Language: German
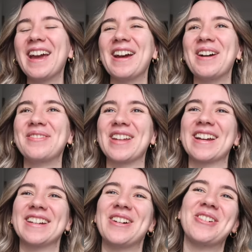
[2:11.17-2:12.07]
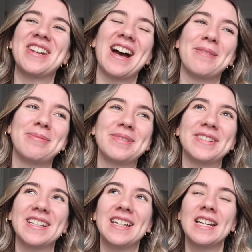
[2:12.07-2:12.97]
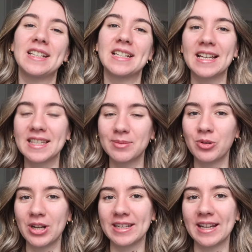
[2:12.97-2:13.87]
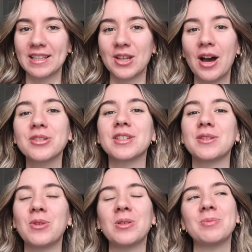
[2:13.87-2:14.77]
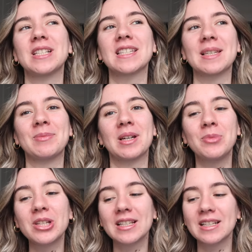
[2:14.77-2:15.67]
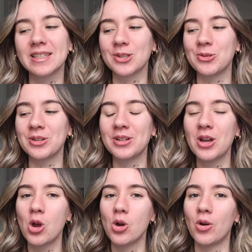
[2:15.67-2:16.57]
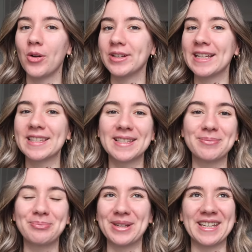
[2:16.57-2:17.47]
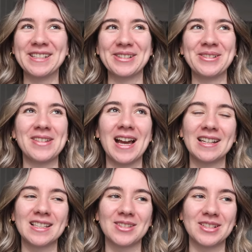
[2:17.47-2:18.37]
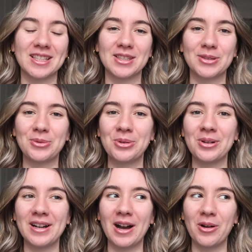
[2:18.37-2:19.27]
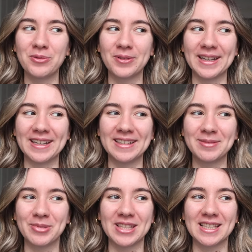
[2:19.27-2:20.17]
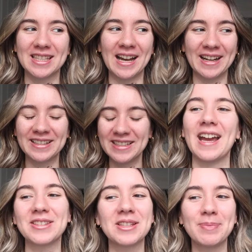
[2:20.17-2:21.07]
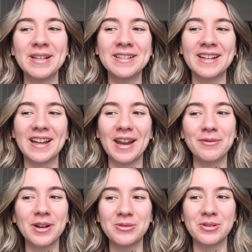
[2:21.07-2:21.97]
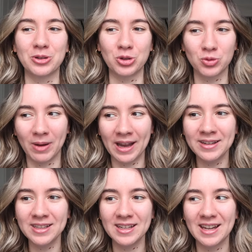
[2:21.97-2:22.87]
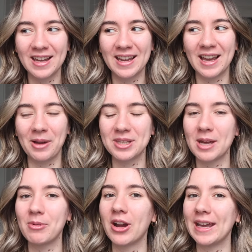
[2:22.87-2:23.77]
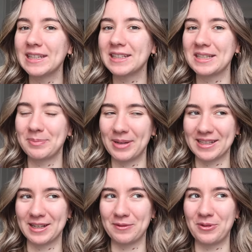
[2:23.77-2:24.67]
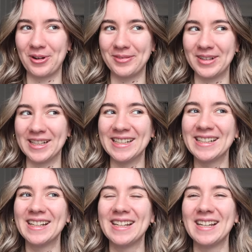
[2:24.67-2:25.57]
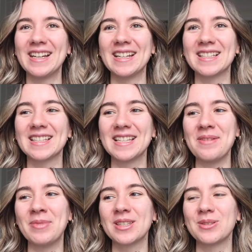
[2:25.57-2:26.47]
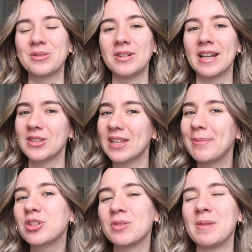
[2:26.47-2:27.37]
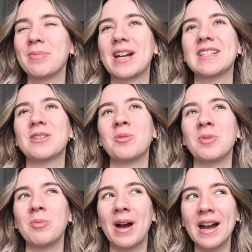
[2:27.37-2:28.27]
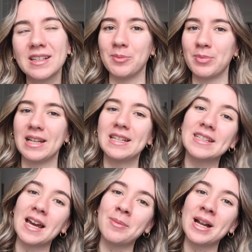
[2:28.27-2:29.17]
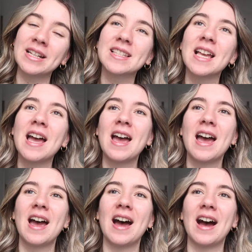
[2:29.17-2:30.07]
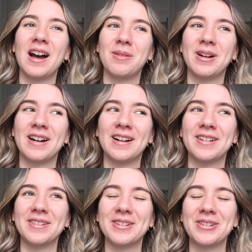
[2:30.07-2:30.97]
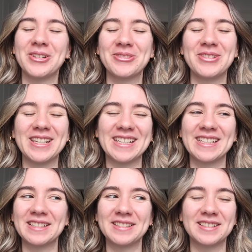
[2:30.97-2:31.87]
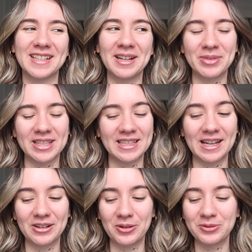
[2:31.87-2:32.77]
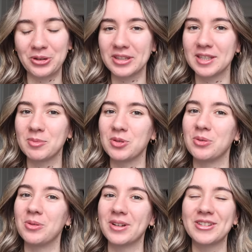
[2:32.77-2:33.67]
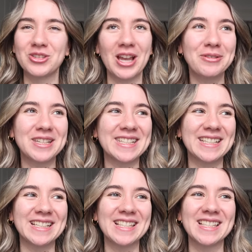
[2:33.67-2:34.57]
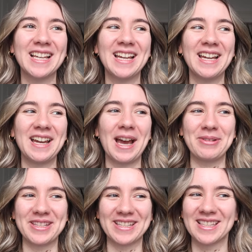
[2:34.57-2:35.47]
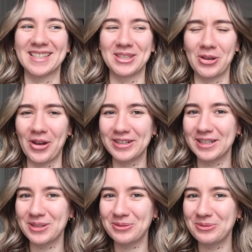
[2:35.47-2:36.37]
ähm, ja, genau. Und habe die letzten Monate ja zu Hause gewohnt, bin jetzt eben nach München gezogen. Und jetzt beginnt irgendwie alles und es ist so aufregend, muss ich sagen. Also ich bin einfach nur gespannt, aber ich habe auch echt Respekt davor, weil es ist ja immer so, also ich habe ja schon mal ein Praktikum gemacht, in Berlin damals, aber irgendwie denkt man sich halt oft trotzdem so, schaffe ich das? Habe ich das Zeug dazu?